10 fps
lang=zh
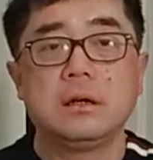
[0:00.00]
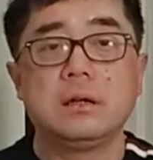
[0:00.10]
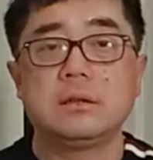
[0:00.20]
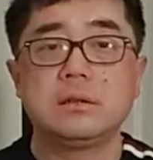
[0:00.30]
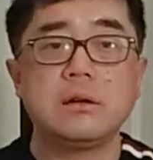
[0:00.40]

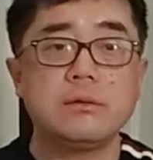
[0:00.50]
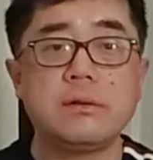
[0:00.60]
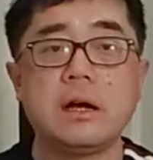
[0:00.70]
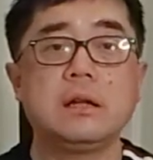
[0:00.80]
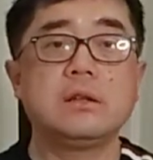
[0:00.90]
呃，相
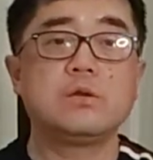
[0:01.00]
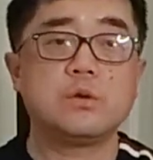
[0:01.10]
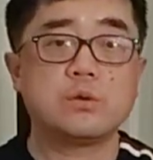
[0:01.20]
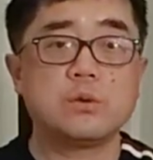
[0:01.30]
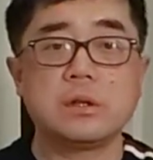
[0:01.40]
反，你
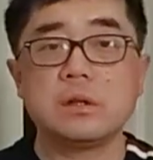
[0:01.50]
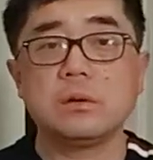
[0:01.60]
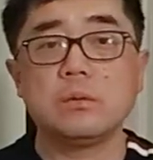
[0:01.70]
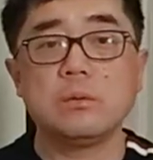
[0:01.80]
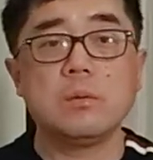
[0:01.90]
做出了一个
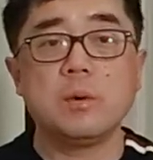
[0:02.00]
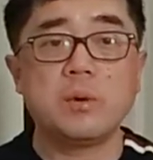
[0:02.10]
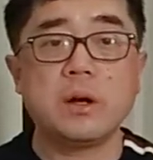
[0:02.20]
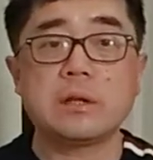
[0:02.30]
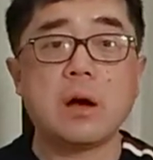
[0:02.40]
我
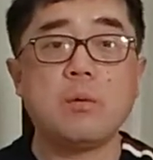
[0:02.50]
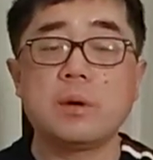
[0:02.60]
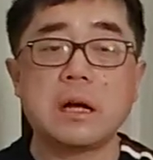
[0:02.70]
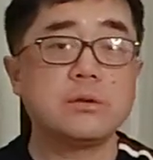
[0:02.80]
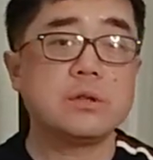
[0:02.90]
们不要谈，我
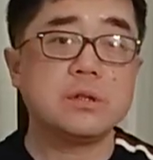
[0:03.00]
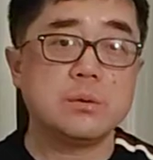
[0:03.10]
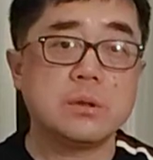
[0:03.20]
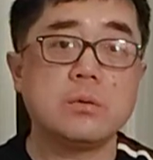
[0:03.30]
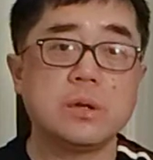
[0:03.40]
们干脆继
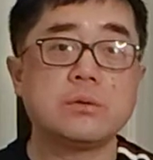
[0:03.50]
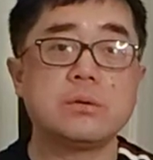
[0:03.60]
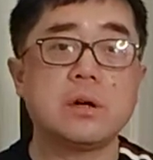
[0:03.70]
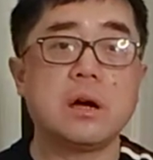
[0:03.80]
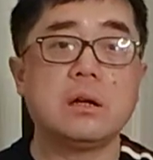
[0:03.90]
续斗下
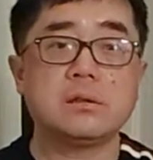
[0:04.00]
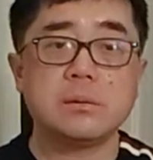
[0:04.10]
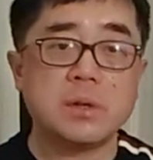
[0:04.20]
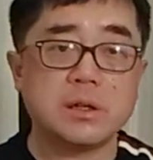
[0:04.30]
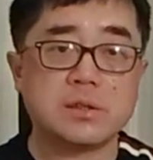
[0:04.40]
去啊，
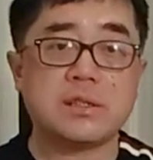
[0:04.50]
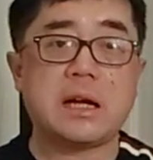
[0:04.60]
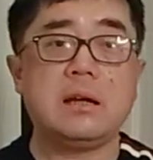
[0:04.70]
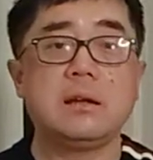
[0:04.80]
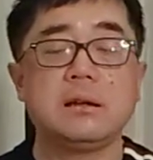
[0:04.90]
这么一个姿
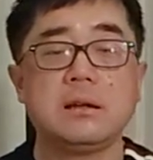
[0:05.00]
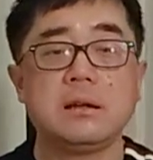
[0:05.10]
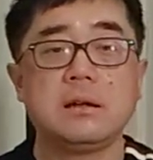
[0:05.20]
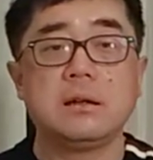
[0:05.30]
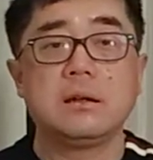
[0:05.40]
态，
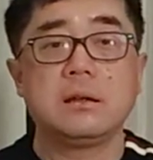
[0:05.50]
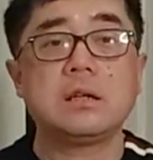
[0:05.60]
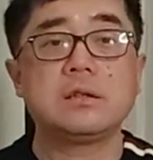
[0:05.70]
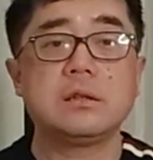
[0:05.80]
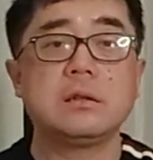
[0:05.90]

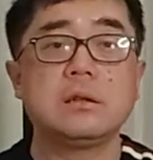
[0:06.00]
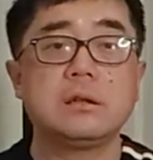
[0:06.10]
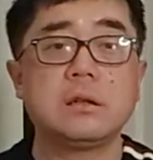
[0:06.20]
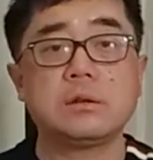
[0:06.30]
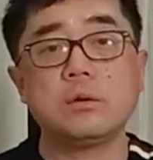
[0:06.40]
那行，
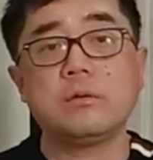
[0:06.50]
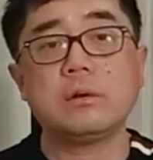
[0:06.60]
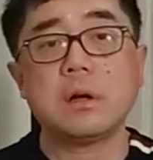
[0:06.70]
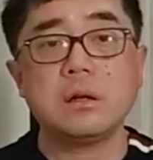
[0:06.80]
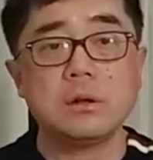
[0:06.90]
那对
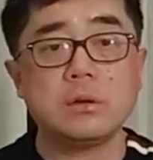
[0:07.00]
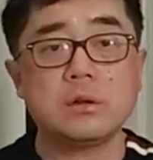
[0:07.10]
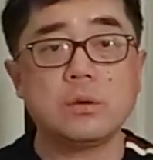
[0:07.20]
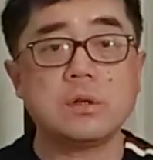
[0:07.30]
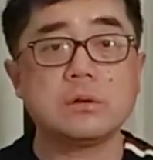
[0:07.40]
方当然就要
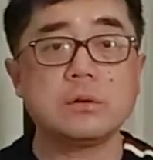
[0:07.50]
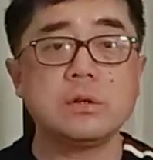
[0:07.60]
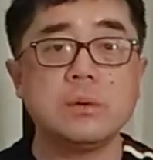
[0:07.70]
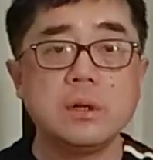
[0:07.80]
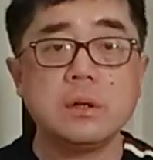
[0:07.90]
斗下去，了，
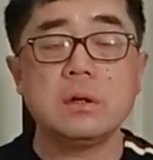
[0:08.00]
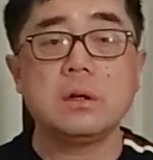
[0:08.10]
因为